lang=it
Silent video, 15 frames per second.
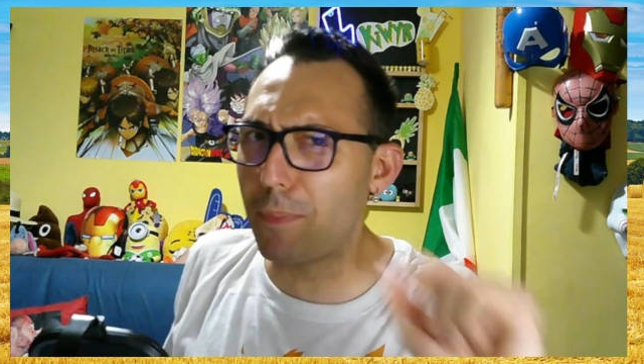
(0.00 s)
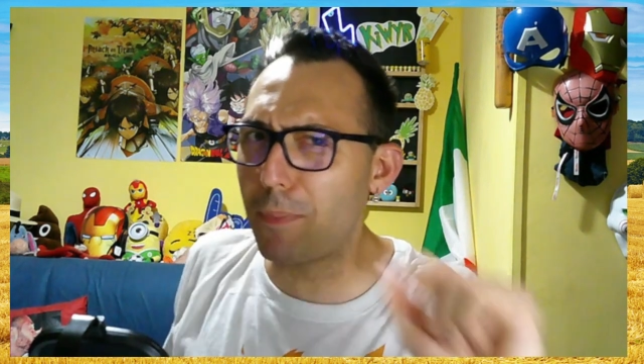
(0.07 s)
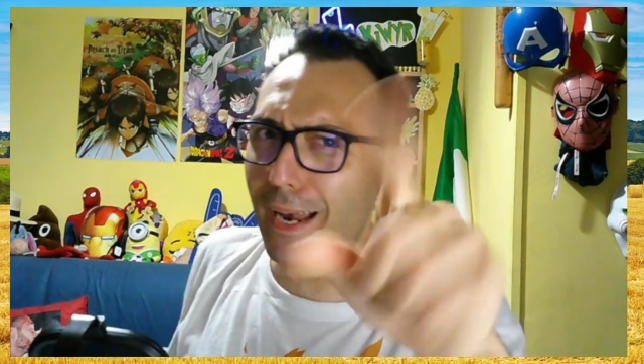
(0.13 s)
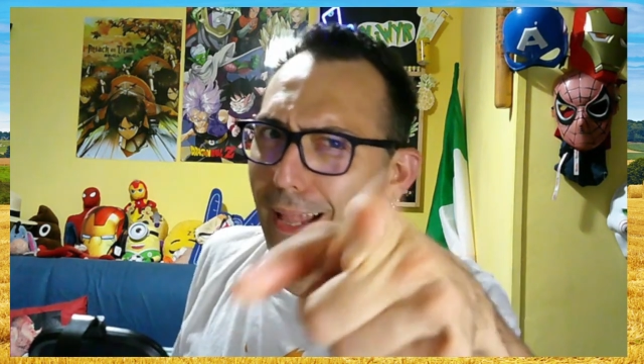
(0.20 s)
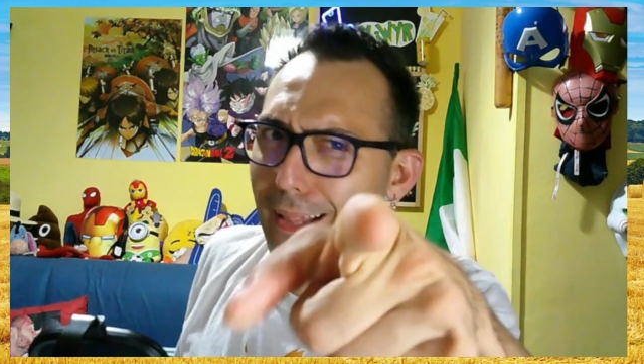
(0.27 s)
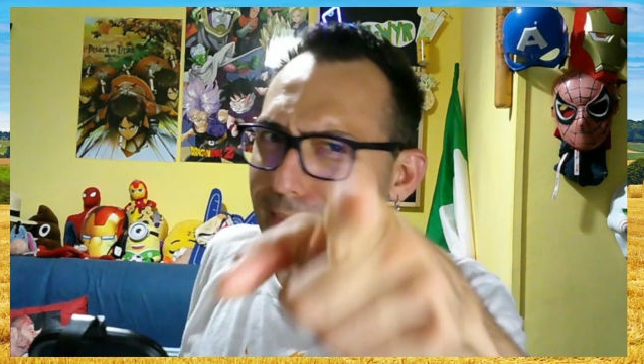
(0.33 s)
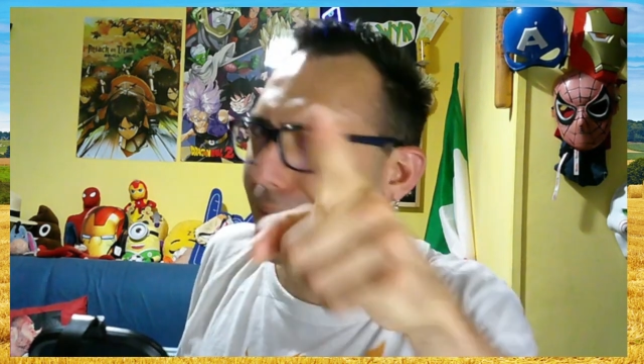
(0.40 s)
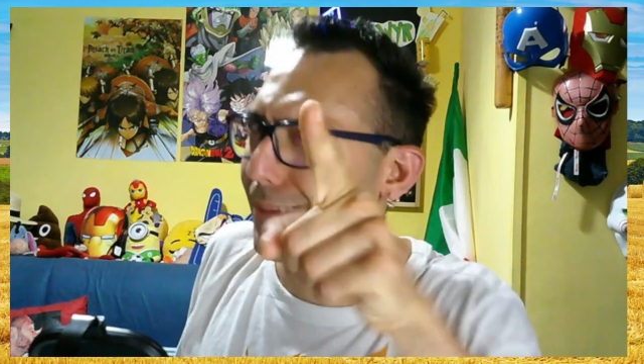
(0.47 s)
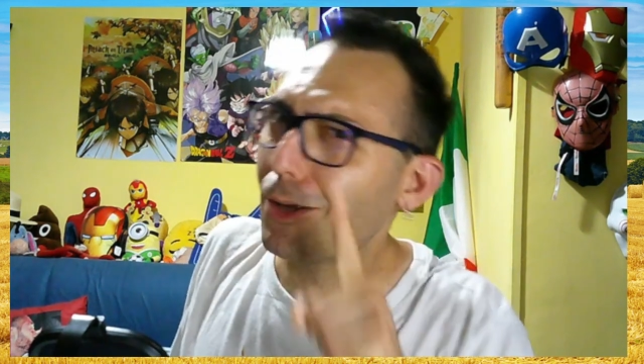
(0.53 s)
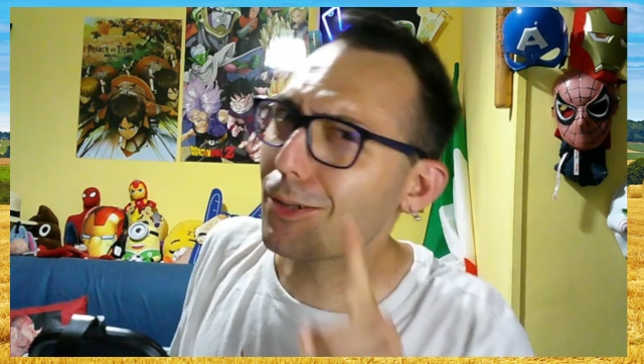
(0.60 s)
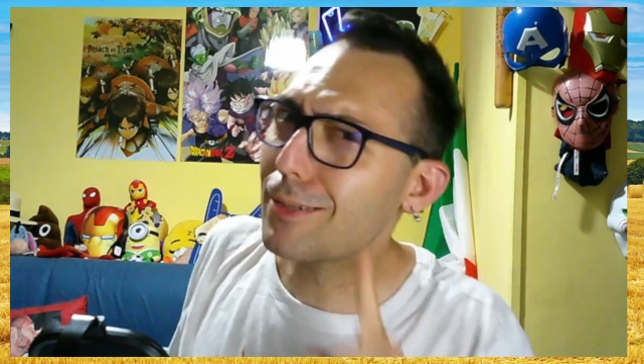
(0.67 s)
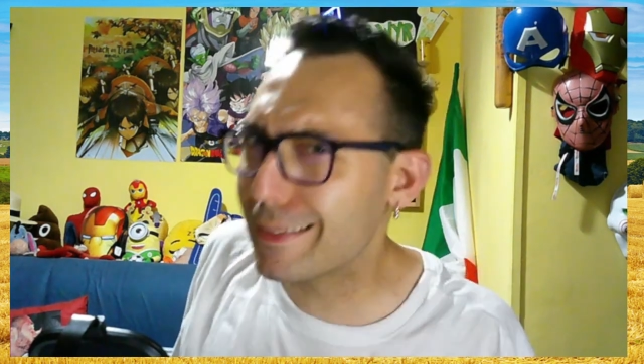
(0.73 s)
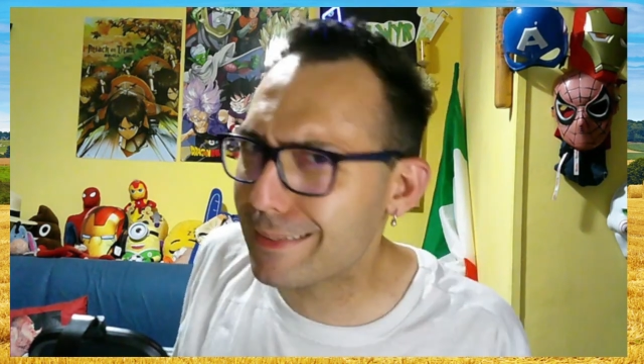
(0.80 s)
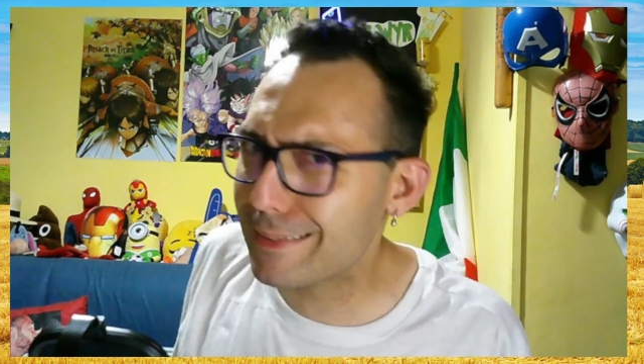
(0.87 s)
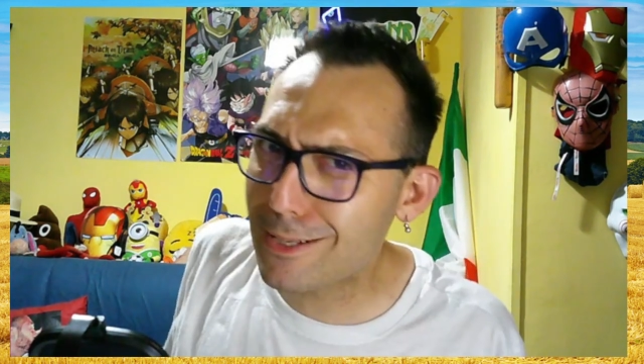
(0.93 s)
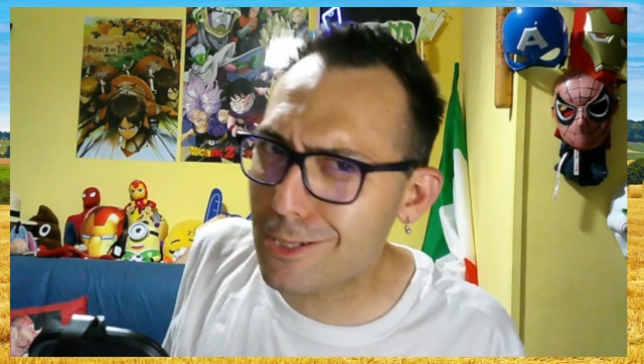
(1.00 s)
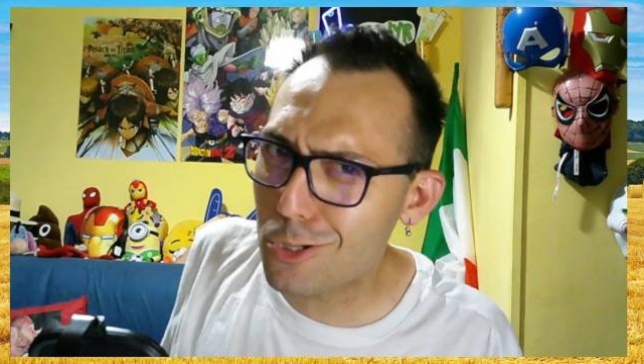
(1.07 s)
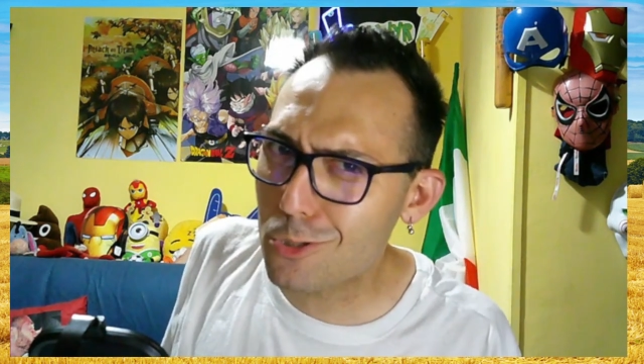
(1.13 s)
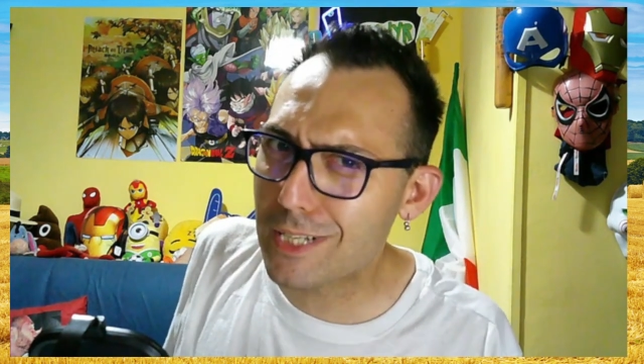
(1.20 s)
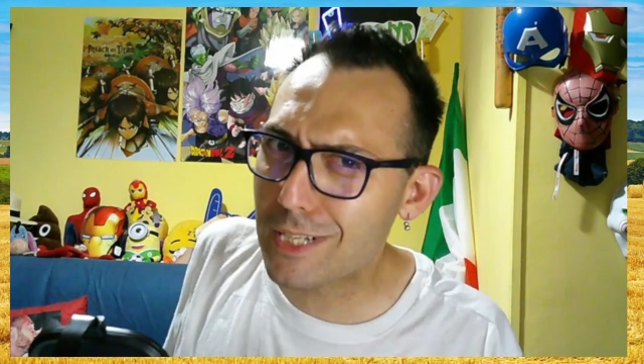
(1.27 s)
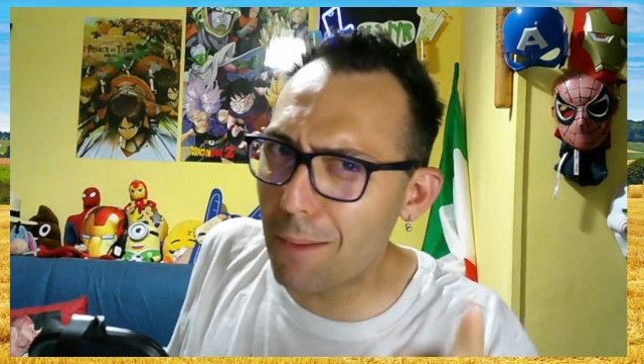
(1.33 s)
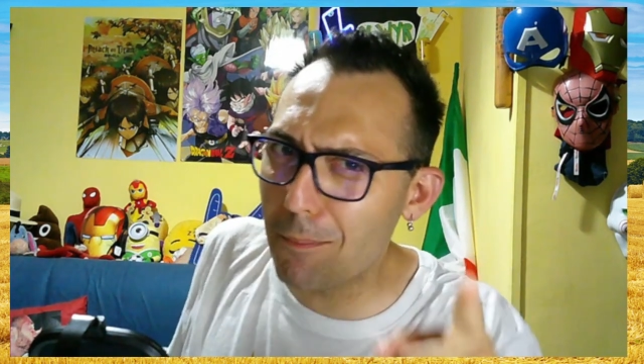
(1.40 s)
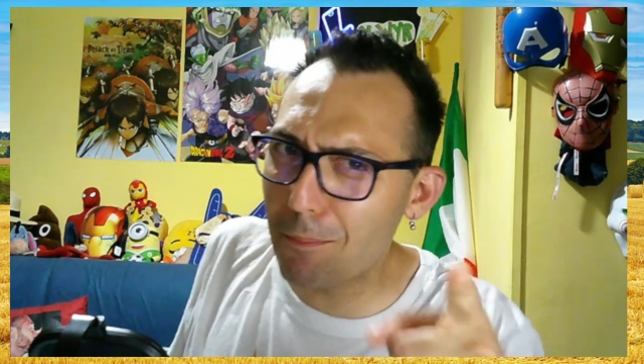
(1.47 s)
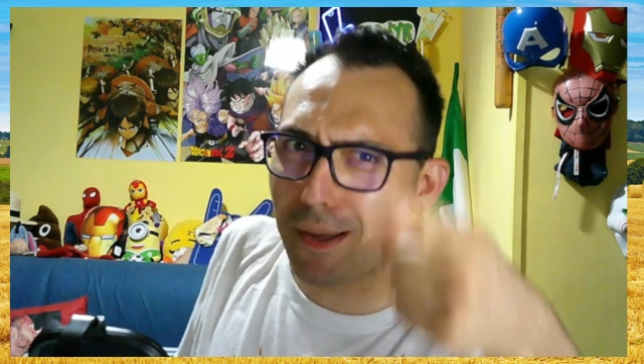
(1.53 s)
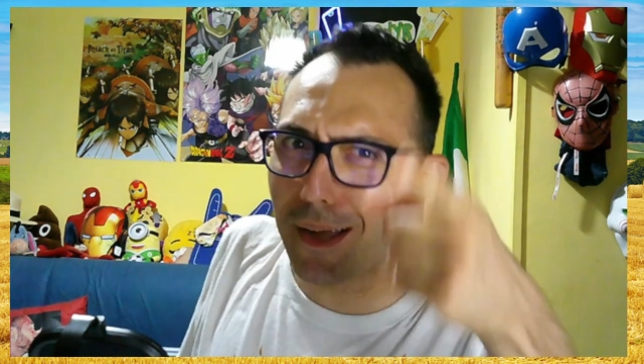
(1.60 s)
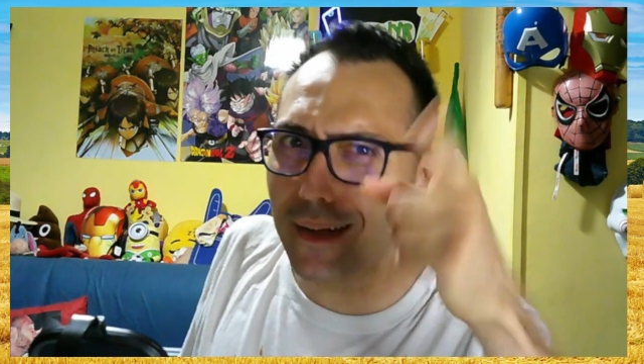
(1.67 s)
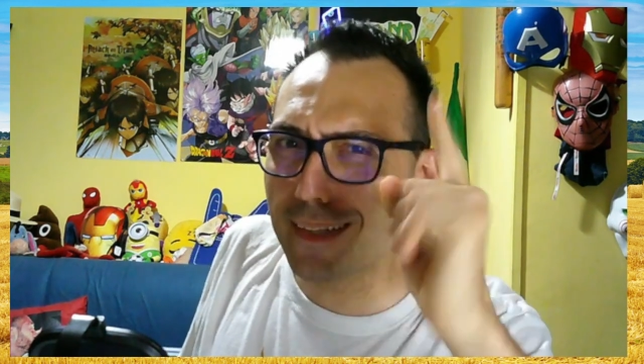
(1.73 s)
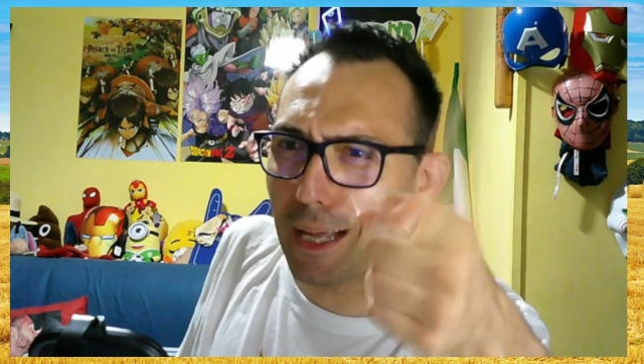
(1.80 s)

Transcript: l'altra volta sono scampata,